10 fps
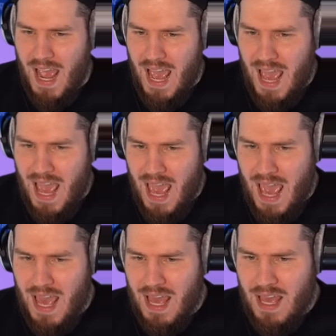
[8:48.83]

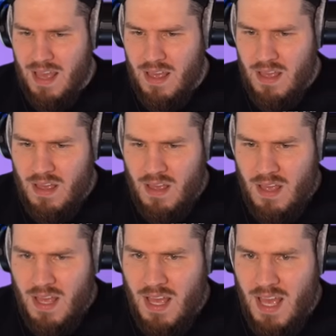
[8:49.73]
Hä?
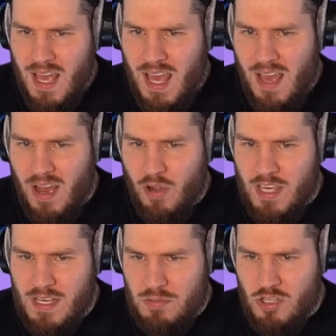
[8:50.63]
Hä? Okay,
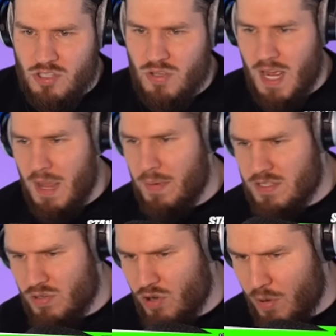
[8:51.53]
hier gibt es doch so
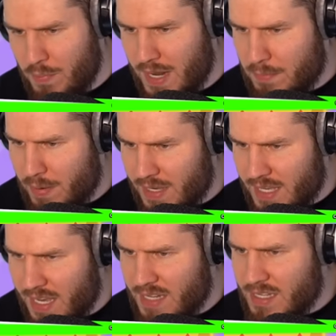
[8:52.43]
einmal so ein
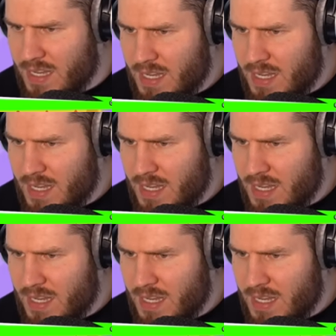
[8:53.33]
Komplettpaket.